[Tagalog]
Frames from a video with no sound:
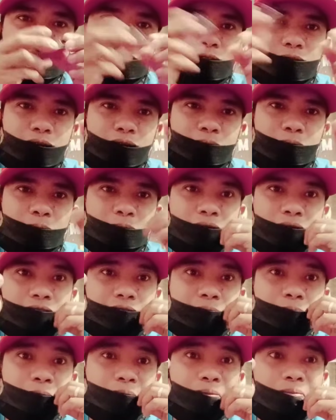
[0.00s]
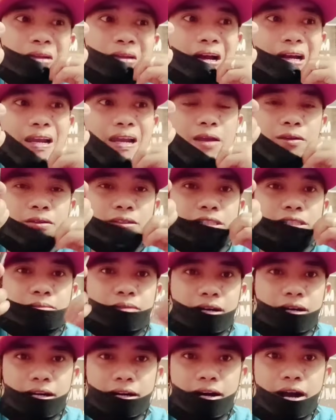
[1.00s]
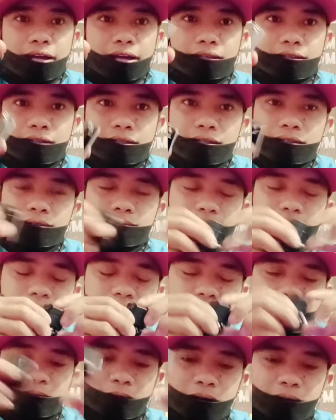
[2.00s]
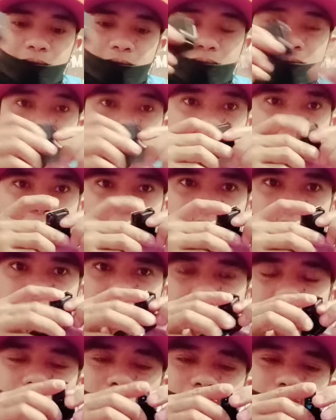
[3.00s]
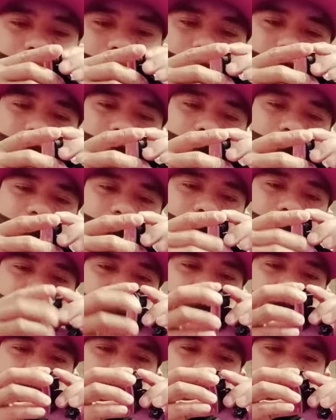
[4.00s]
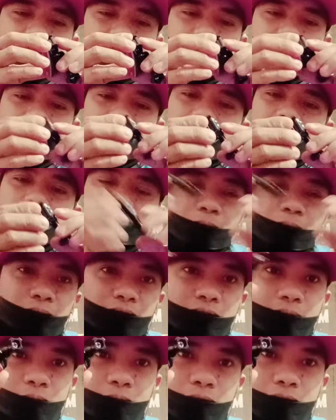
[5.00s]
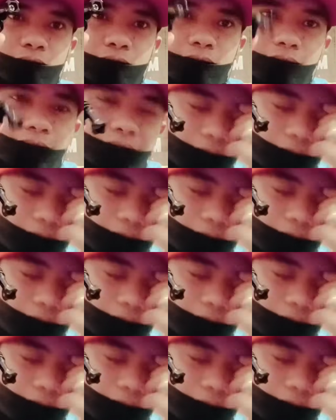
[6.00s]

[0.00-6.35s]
Ito ay pwede sa pag-vlog lalo sa mga ride. Mag magmumotor kayo. Ayan, pwede po ito.